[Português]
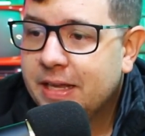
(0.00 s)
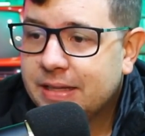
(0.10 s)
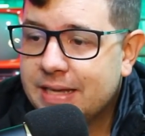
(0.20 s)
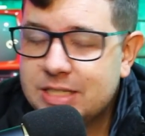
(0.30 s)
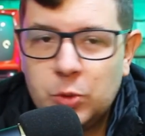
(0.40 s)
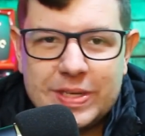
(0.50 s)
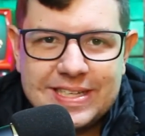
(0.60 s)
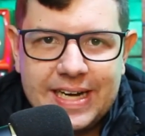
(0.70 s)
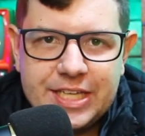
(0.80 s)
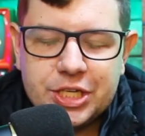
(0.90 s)
Tem sido um
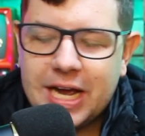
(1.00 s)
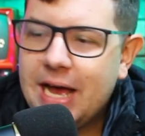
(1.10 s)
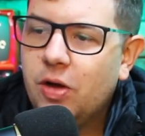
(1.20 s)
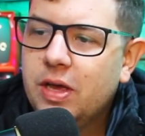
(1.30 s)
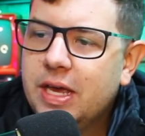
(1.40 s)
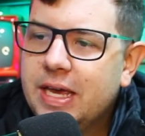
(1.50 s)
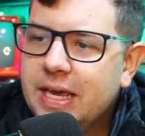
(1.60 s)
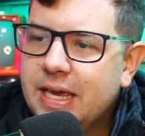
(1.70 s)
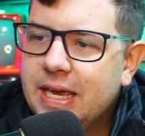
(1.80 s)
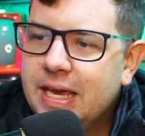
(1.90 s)
excelente carro.
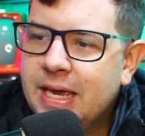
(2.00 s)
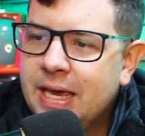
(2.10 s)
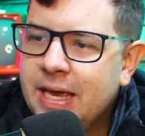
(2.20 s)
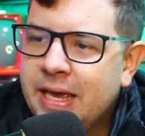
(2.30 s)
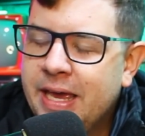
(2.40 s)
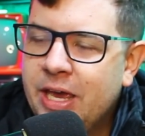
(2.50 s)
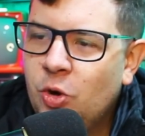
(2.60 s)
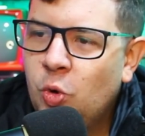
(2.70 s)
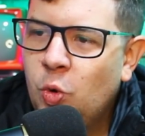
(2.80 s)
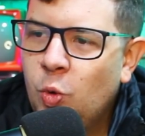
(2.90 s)
E
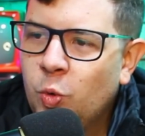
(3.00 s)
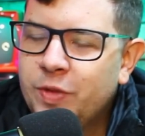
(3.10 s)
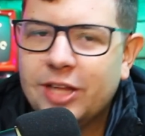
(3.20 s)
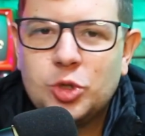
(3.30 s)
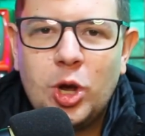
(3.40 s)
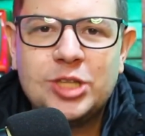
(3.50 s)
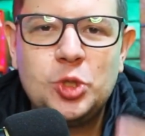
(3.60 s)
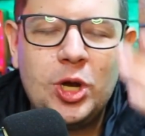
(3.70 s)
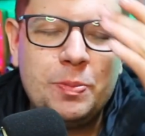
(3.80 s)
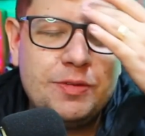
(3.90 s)
eu, na troca de
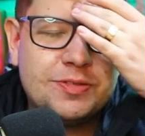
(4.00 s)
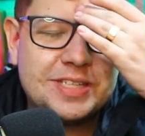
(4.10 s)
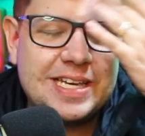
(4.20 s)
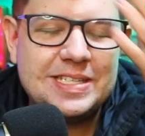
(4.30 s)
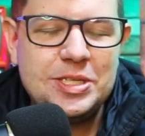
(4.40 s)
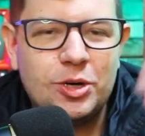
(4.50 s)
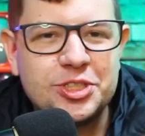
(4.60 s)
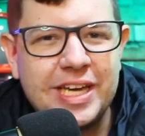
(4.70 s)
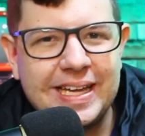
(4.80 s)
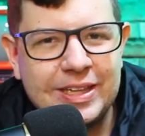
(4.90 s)
óleo, me esqueci, eu
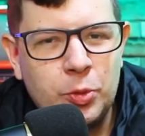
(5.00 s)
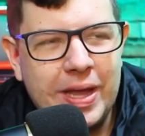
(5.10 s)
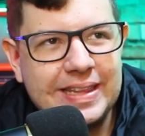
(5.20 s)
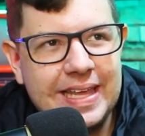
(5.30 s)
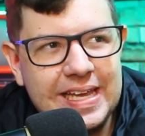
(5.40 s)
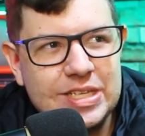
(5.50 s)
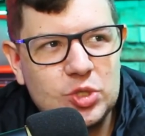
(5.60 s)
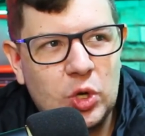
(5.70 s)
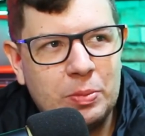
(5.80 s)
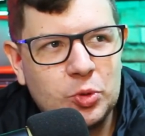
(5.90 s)
acho que é, não é Denis
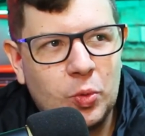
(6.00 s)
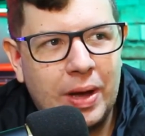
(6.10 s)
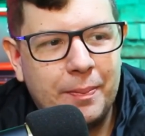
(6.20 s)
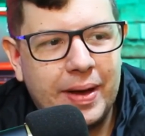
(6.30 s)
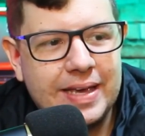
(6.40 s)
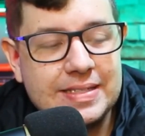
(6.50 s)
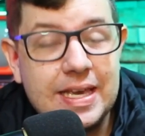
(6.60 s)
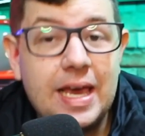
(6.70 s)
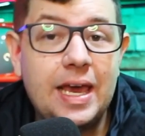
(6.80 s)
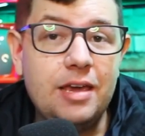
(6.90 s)
o nome do rapaz.
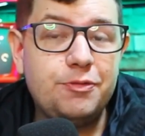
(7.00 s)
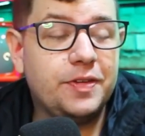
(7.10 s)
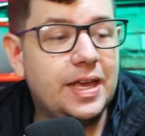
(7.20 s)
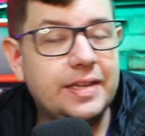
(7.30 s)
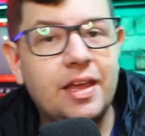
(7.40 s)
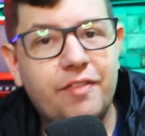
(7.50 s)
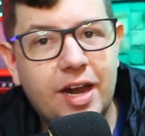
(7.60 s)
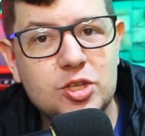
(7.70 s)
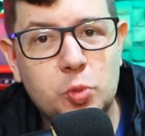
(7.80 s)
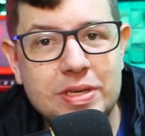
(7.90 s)
Enfim, ele tem
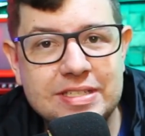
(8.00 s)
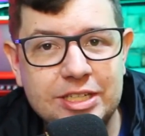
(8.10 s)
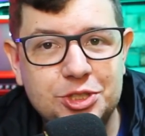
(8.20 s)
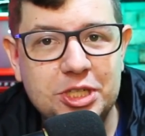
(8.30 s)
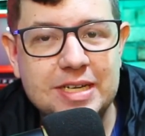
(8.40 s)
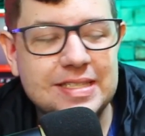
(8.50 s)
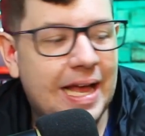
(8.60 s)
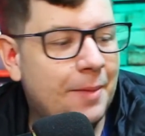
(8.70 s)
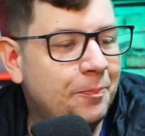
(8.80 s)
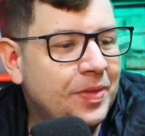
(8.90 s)
várias coisas antigas
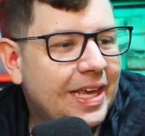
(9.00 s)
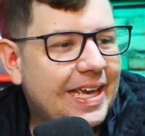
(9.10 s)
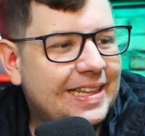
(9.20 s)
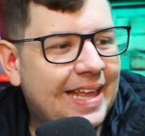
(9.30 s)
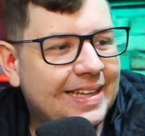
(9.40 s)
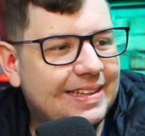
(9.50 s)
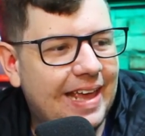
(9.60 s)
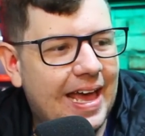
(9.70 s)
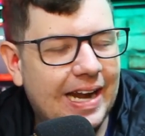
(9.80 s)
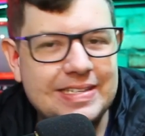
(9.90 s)
lá e
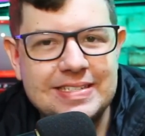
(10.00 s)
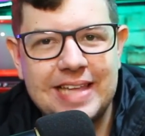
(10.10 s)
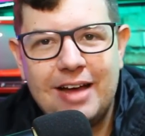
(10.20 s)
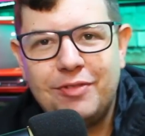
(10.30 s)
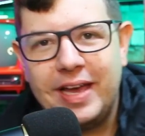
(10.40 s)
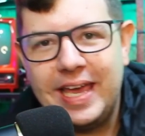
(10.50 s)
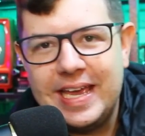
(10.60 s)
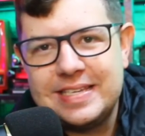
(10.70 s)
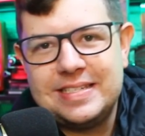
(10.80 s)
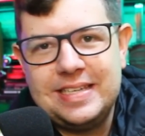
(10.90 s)
dentre elas estava
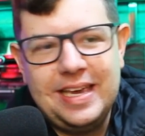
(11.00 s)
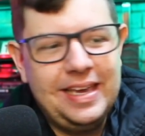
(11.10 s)
esse